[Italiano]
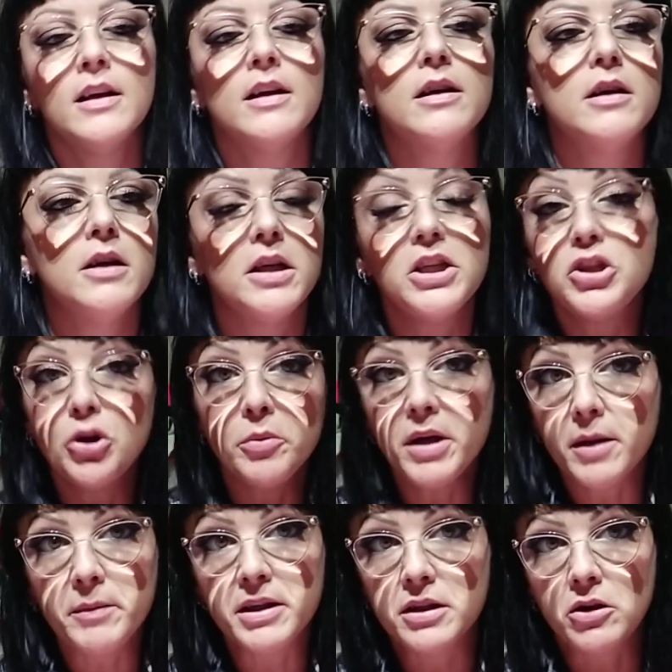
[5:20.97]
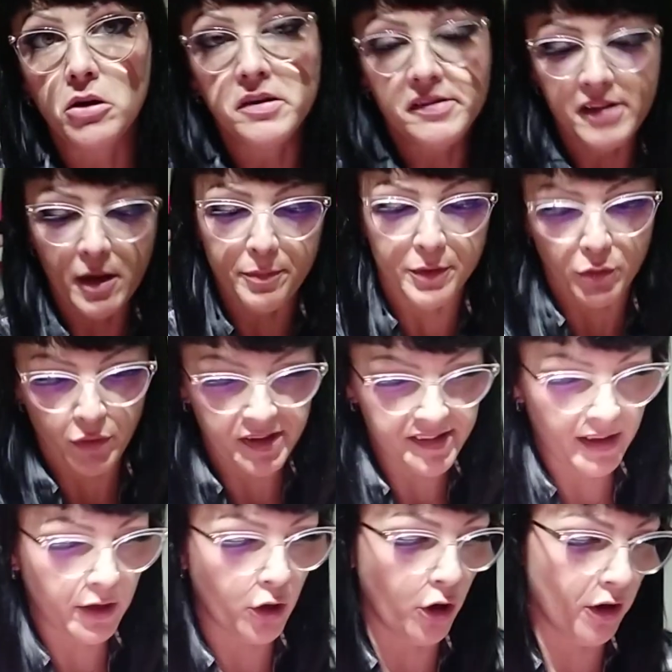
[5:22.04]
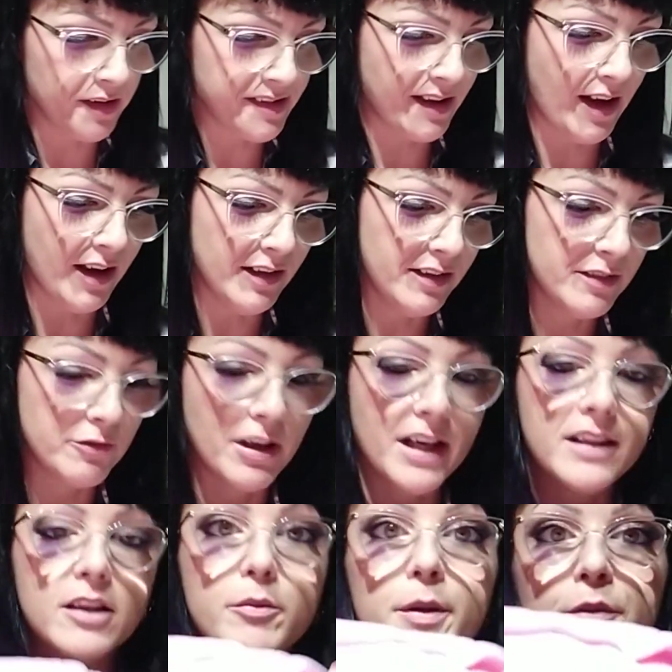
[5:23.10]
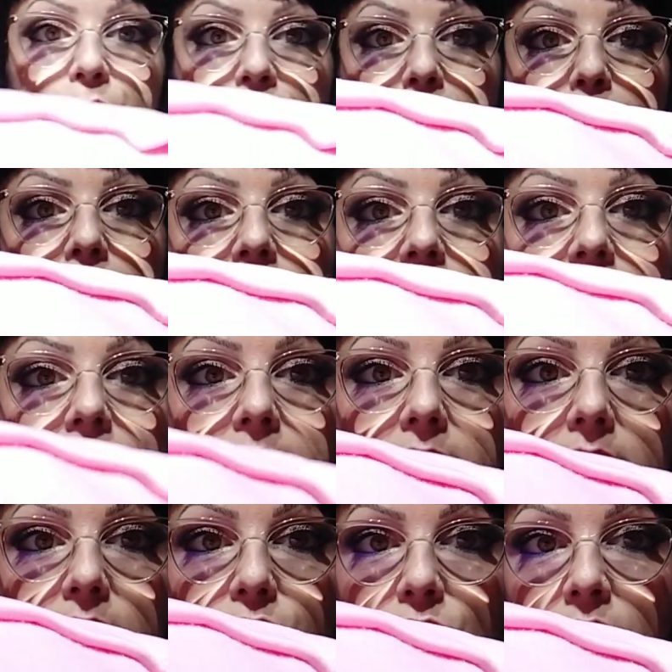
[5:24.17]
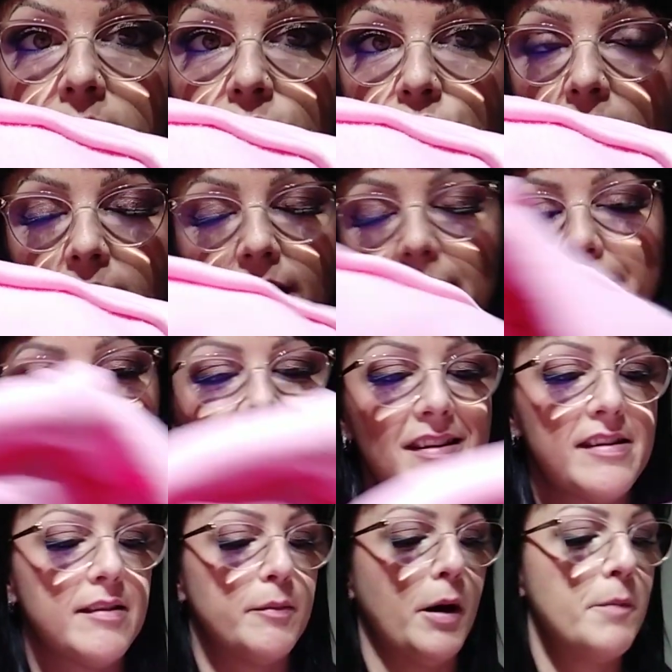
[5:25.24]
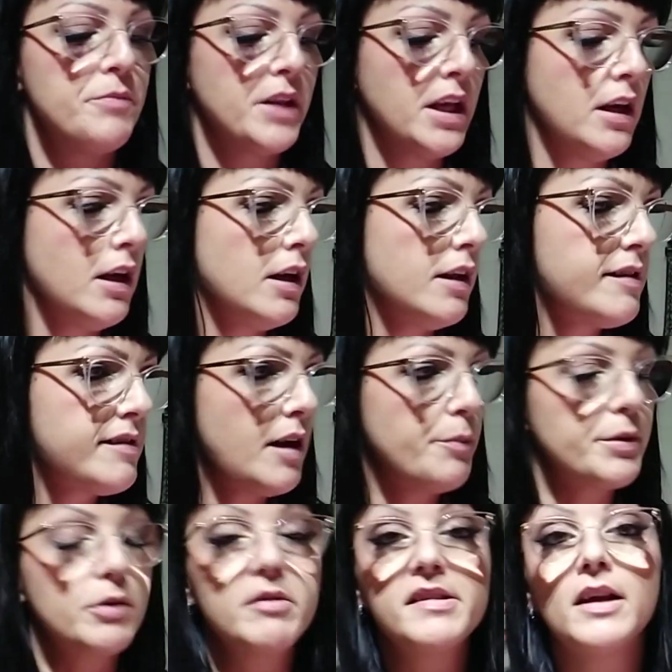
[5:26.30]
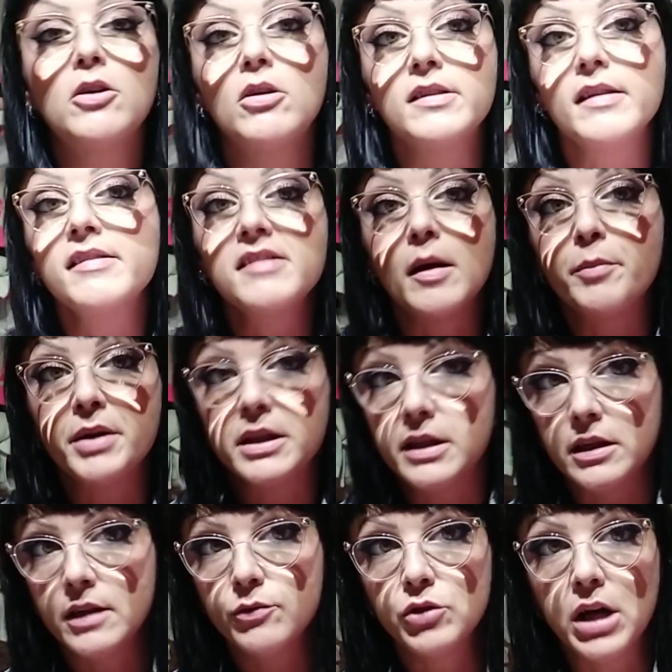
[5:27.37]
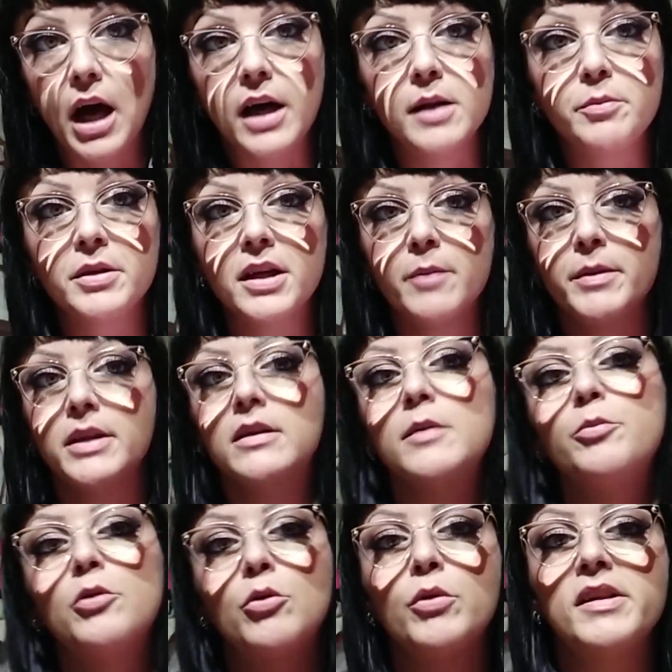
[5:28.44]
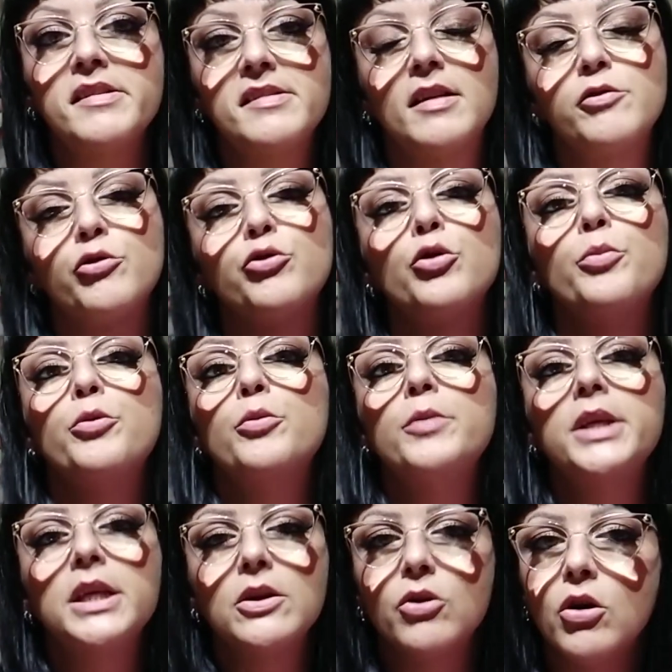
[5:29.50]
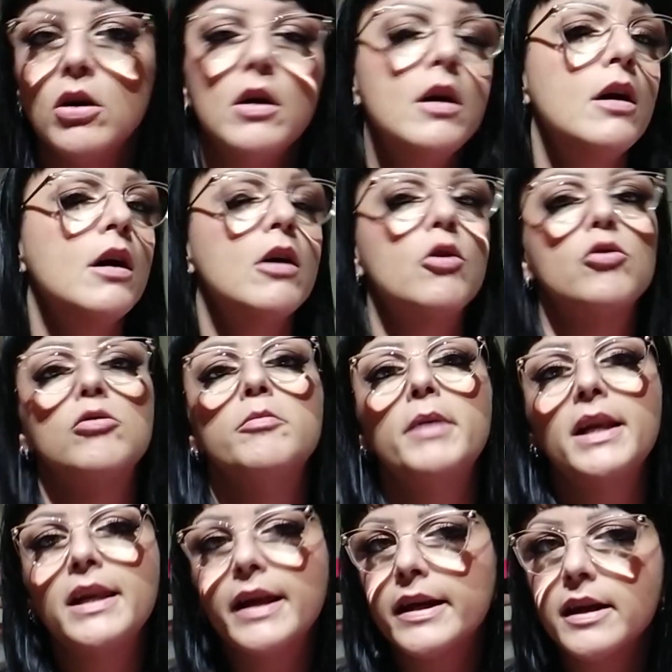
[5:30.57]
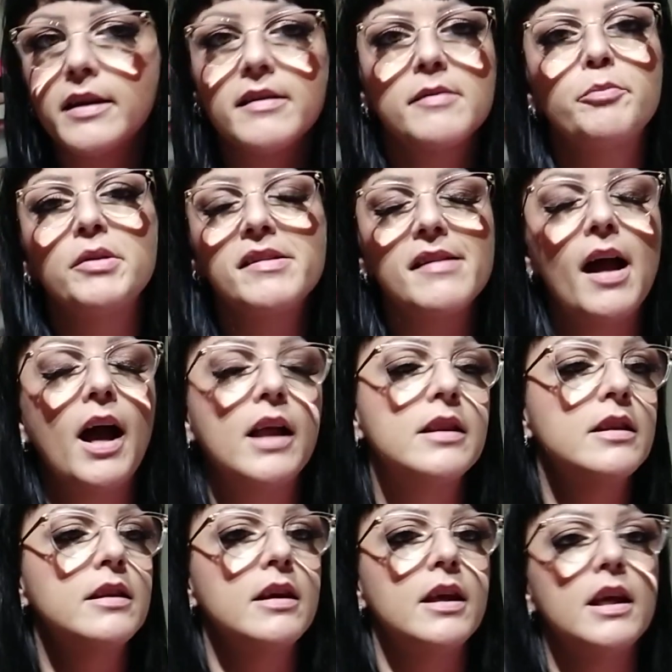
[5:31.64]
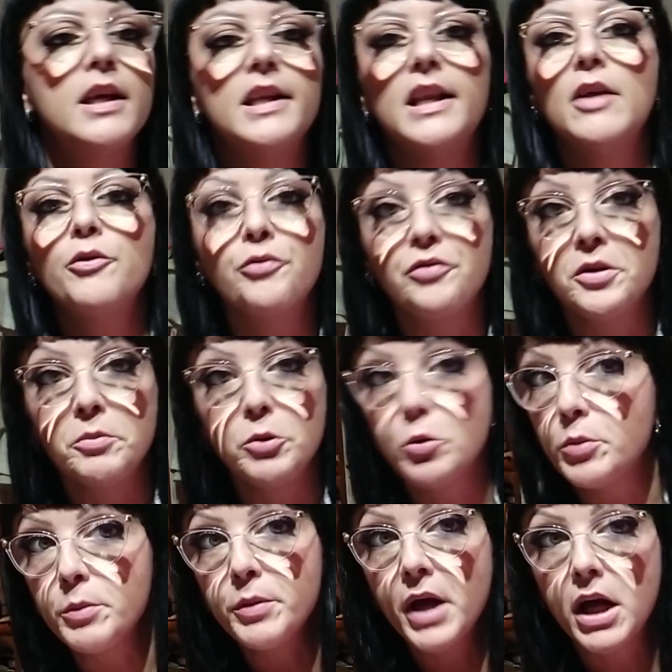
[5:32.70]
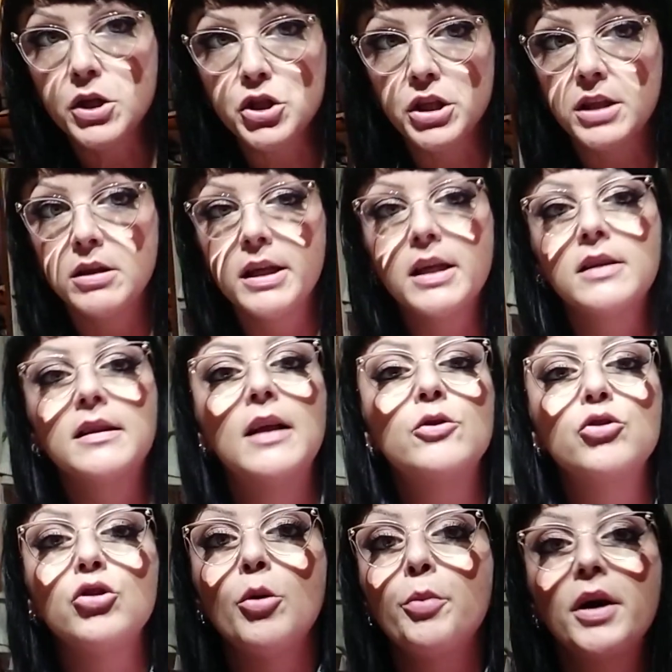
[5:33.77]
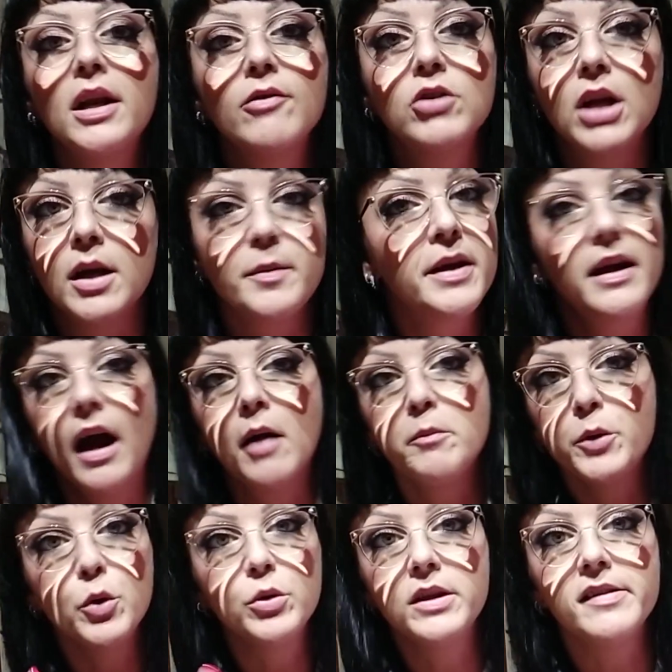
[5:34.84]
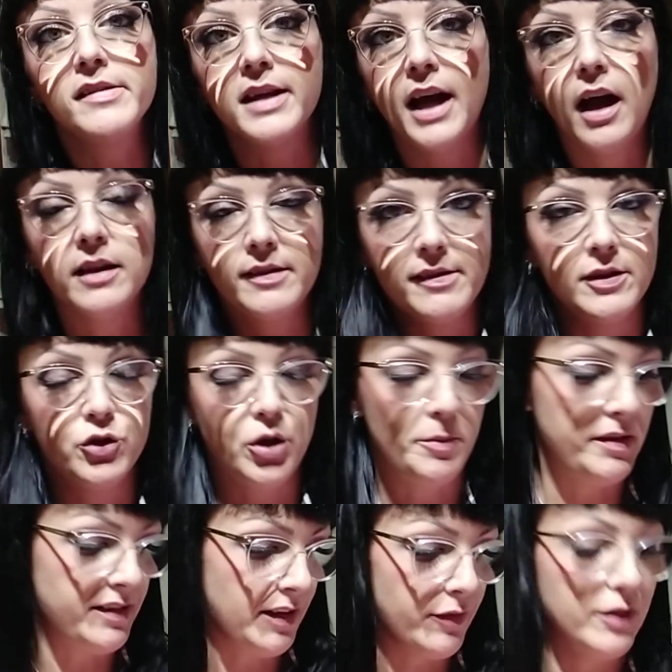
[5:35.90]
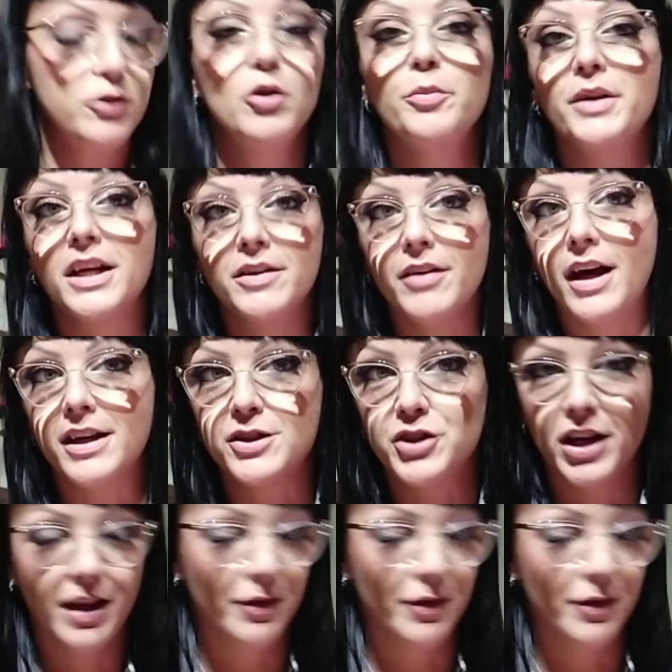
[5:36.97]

Eh, io me la metterò sia per questa cosa, guardate come felpatina dentro, cioè è caldissima, sia per questa cosa sia per andare a lavorare, perché a me tipo questa sotto il piumino con un bel leggings pesante e l'anfibio mi piace e tanto io poi a lavorare mi cambio, quindi sti cazzi, cioè mi serve solo per arrivarci a